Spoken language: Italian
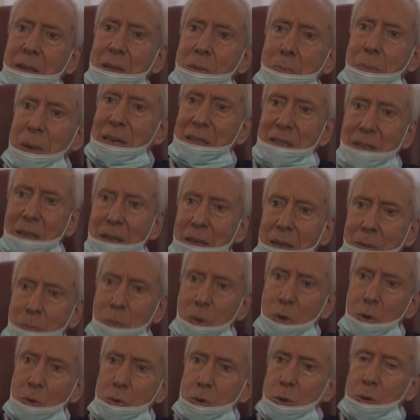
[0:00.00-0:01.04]
sparsi nel
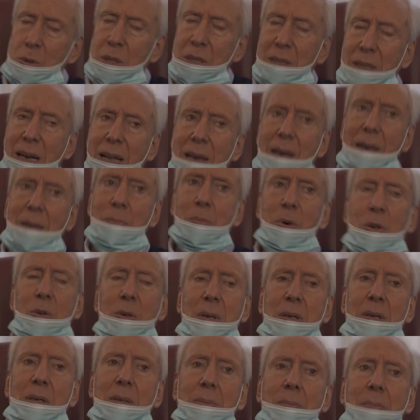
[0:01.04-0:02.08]
mondo di
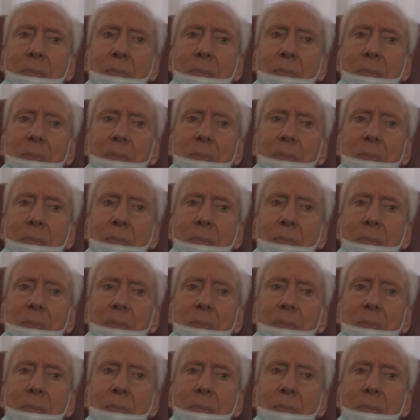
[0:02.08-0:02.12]
Trelleborg.